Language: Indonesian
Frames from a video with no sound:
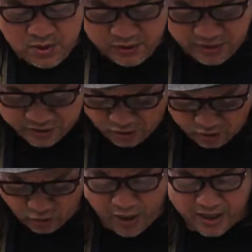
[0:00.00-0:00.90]
Di
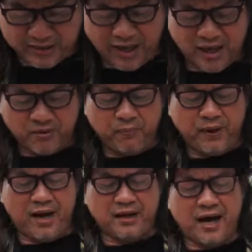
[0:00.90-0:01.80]
trotoar Jalan
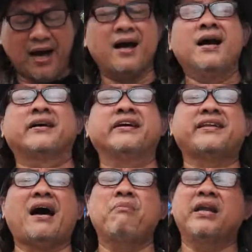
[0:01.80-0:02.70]
Braga,
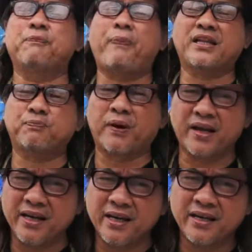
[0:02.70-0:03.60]
kita melipat
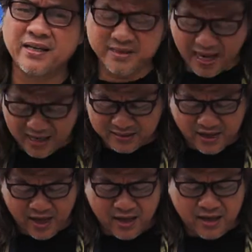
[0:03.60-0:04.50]
perih
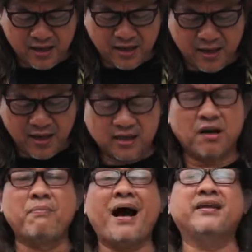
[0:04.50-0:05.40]
ijazah
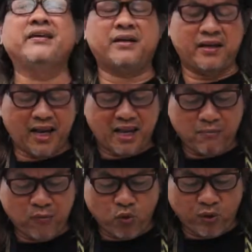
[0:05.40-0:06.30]
kembali ke
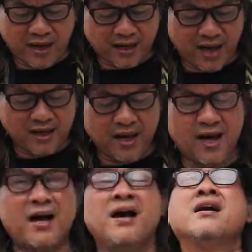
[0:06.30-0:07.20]
dalam luka
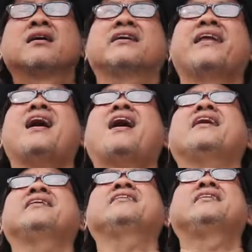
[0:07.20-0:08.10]
raga,
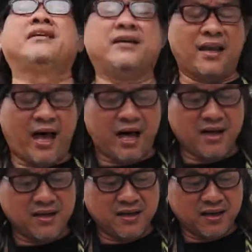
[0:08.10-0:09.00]
kenangan
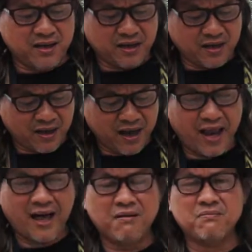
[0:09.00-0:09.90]
hilang
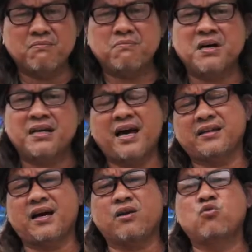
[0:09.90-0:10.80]
dalam
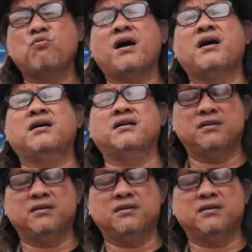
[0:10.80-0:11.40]
menata rumah.